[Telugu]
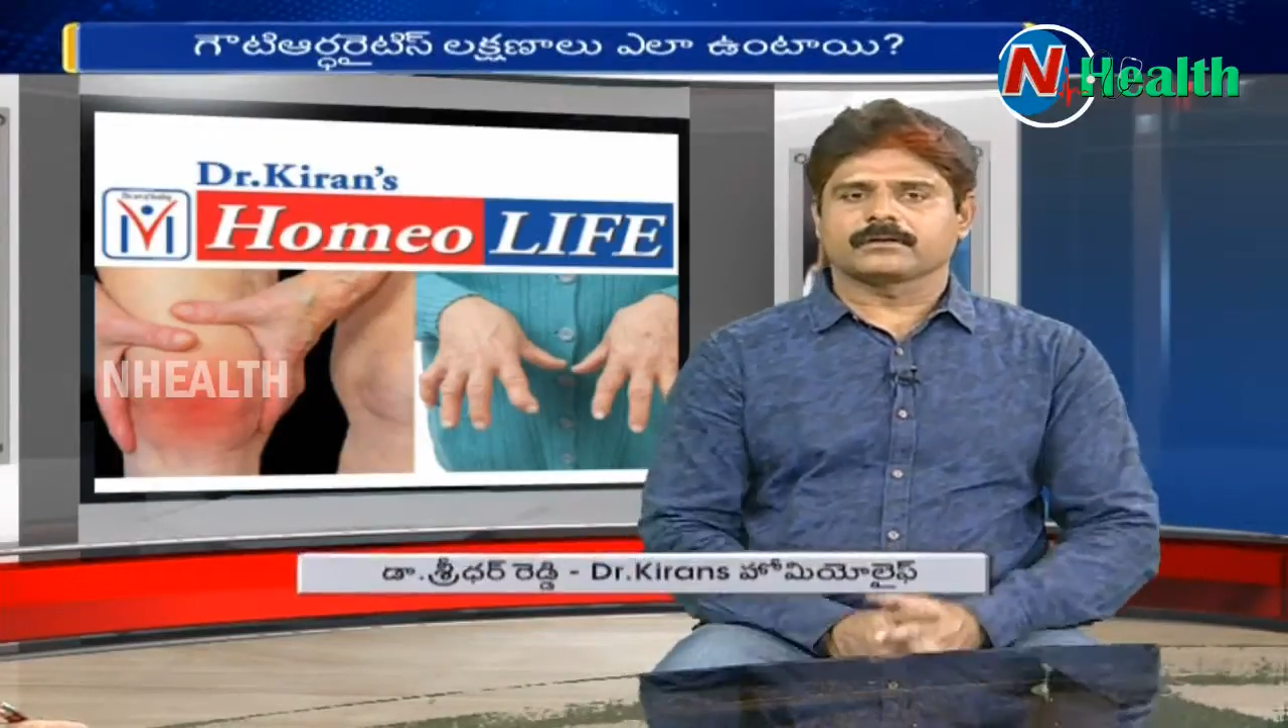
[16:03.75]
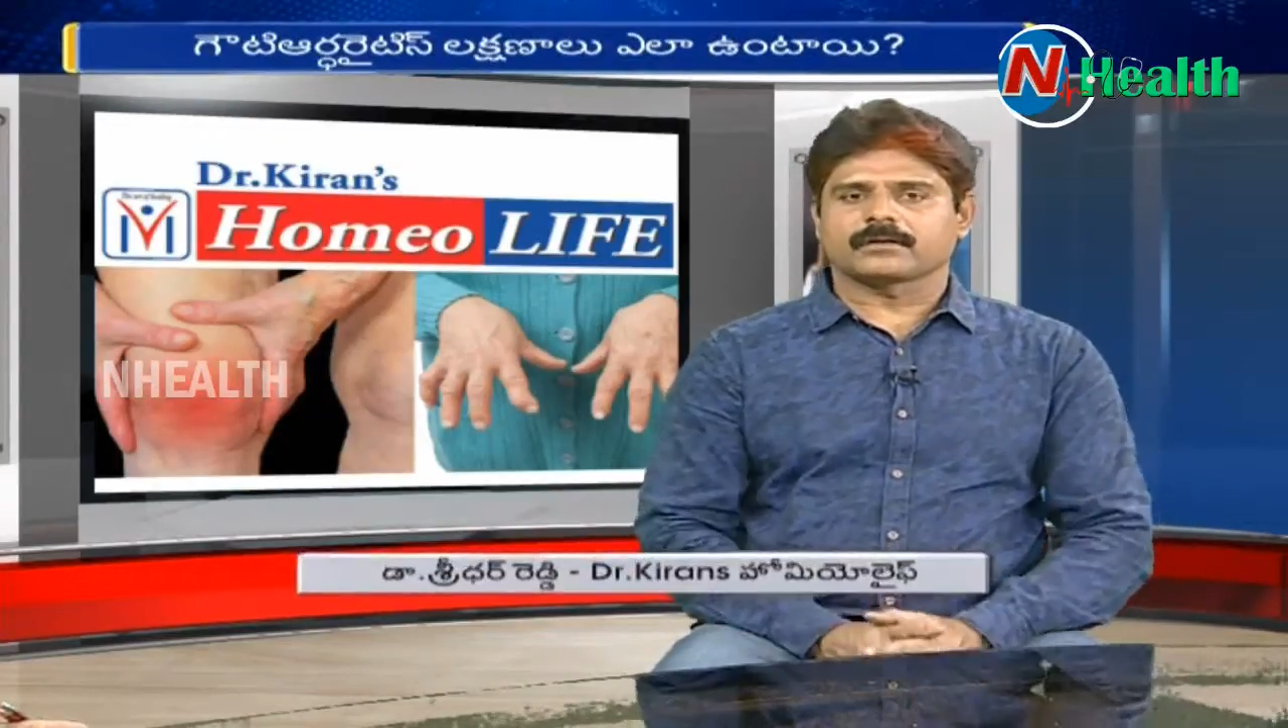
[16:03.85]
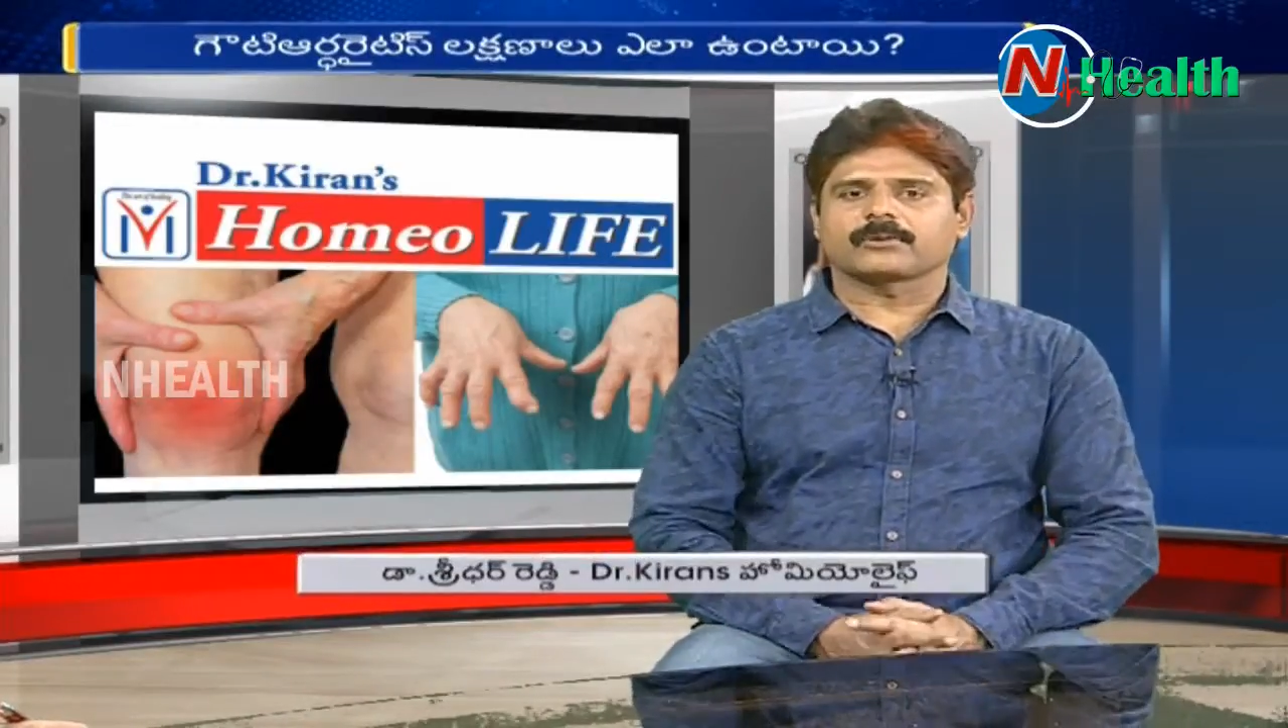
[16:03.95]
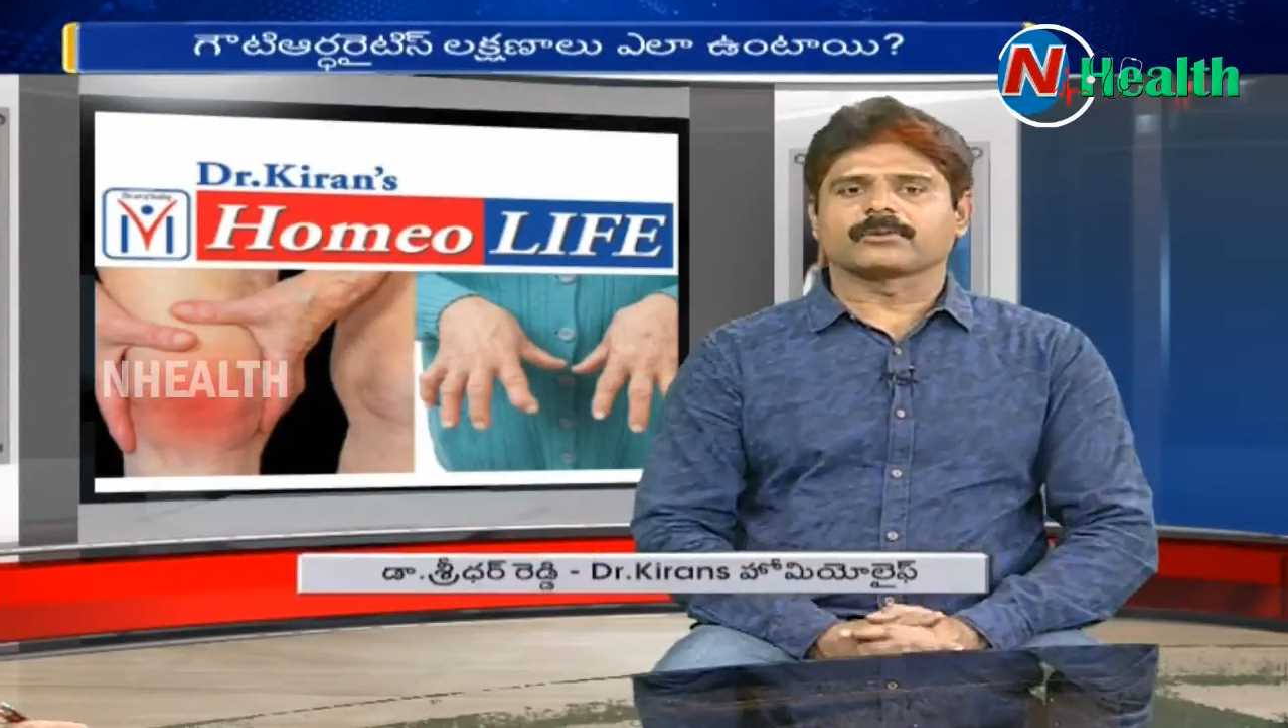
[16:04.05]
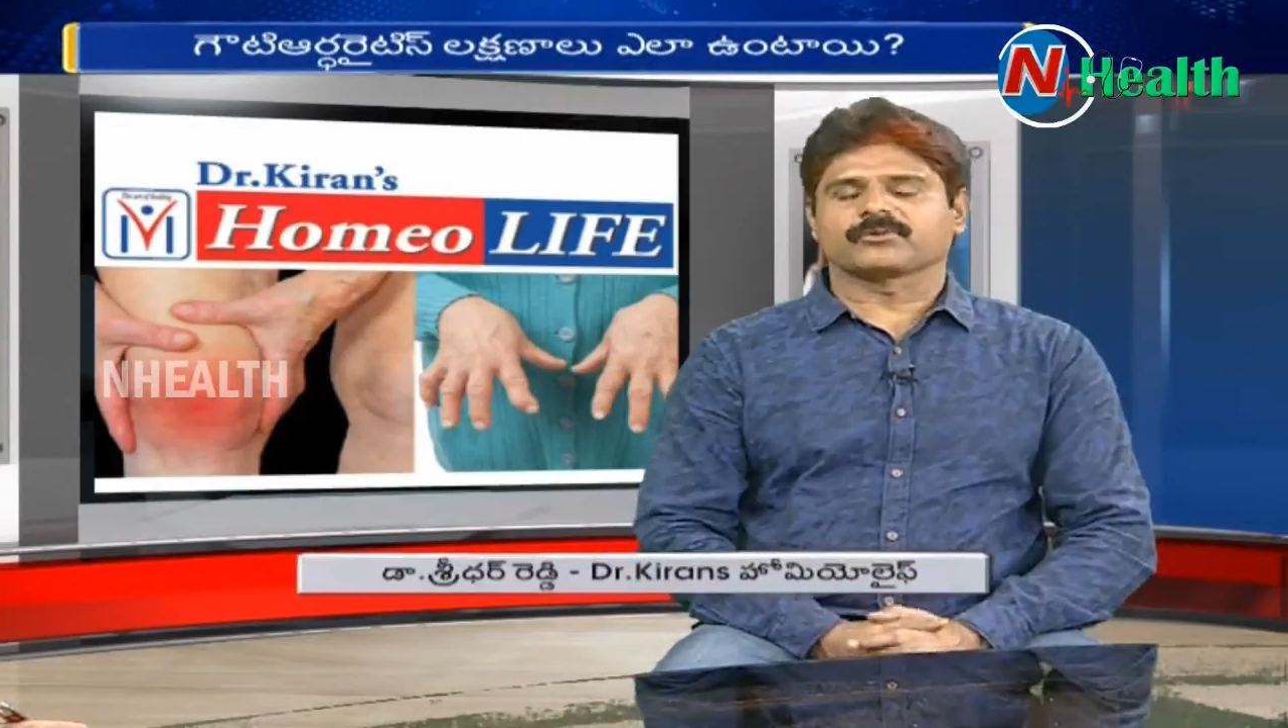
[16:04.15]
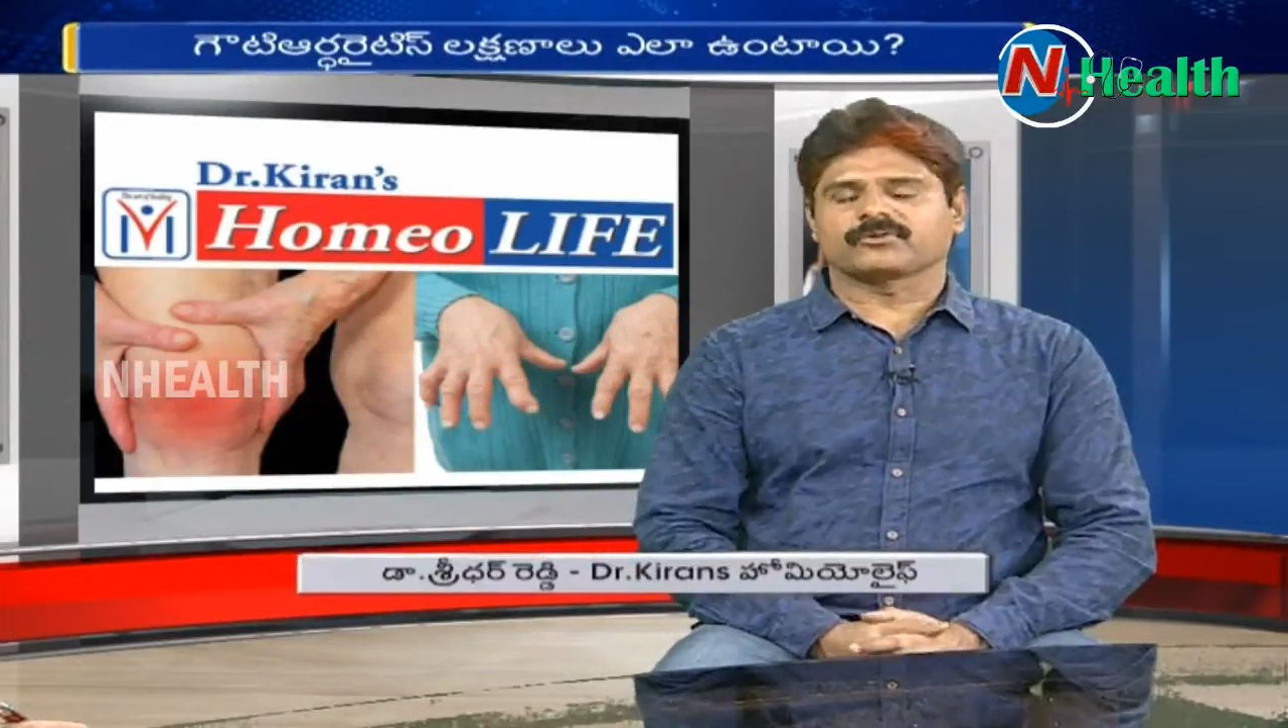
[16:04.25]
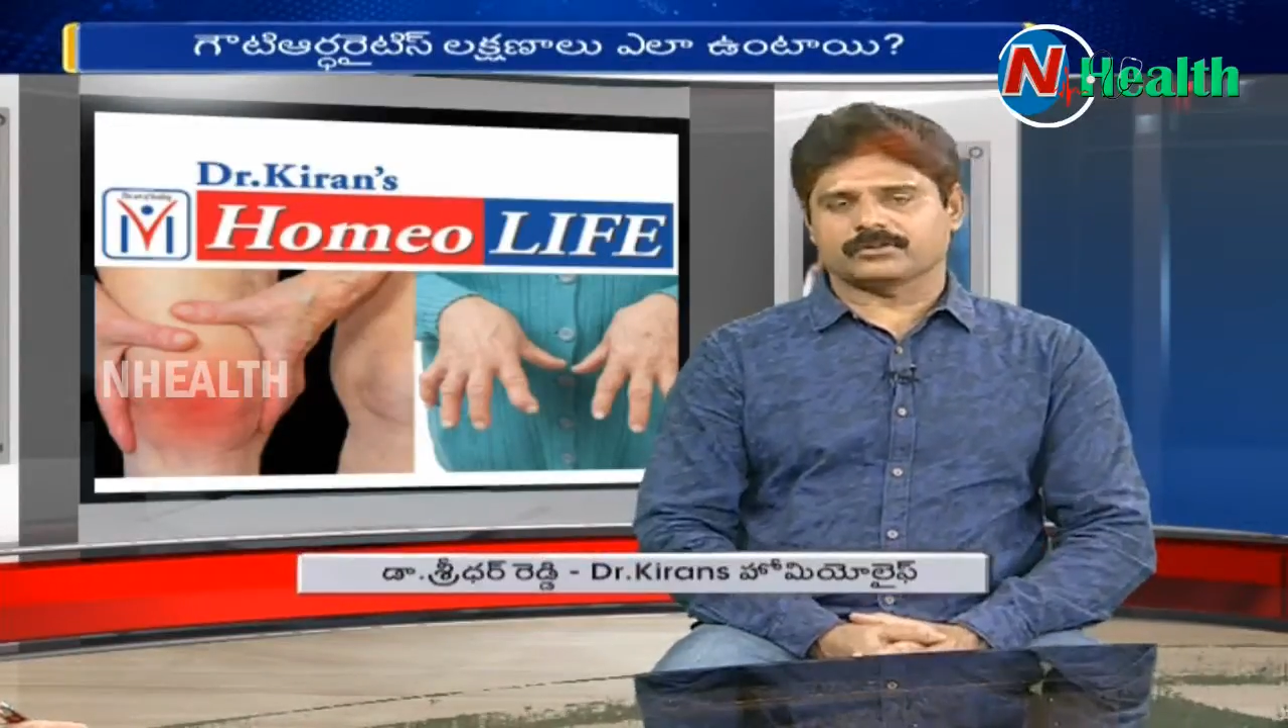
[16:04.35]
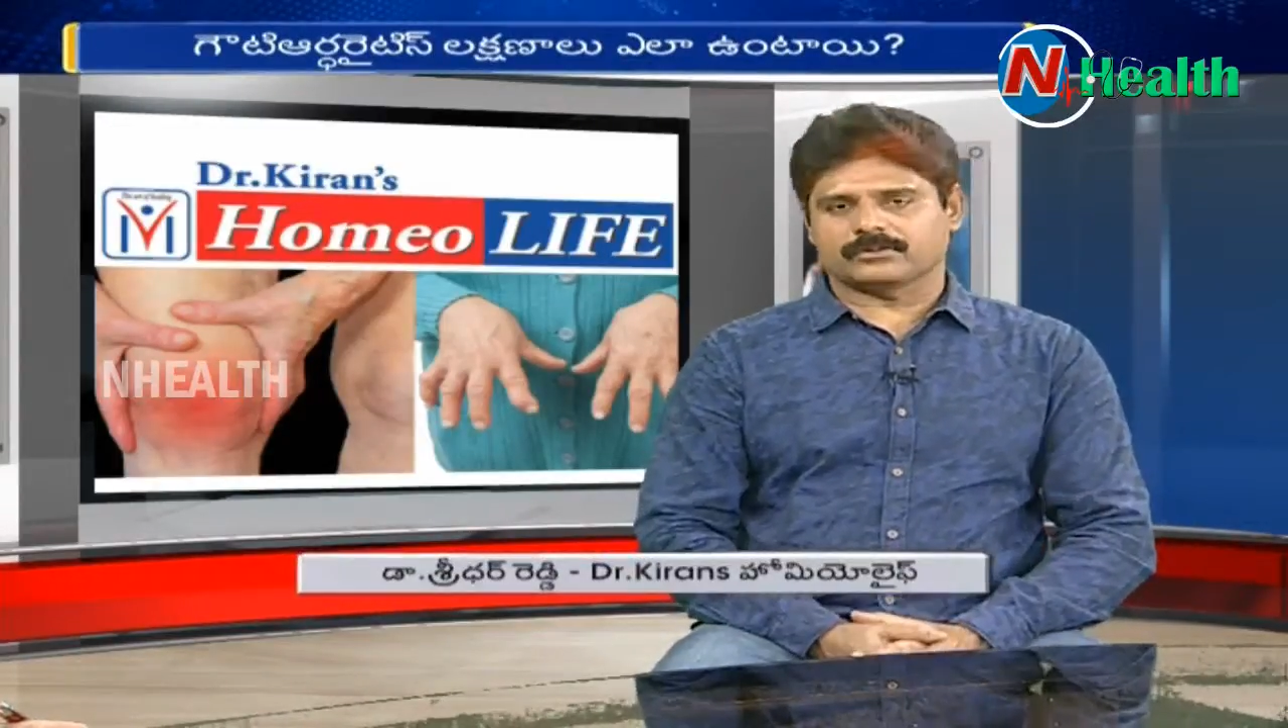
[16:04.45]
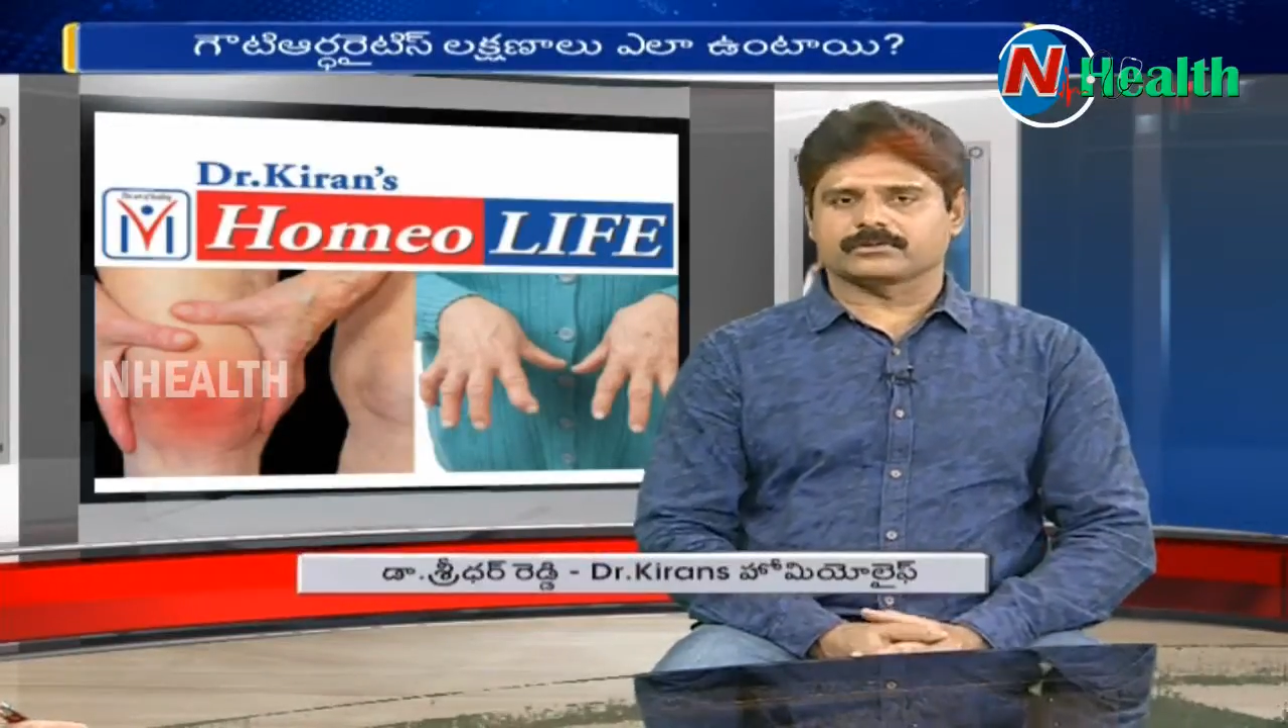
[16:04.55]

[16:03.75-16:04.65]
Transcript: నార్మల్ పొజిషన్కి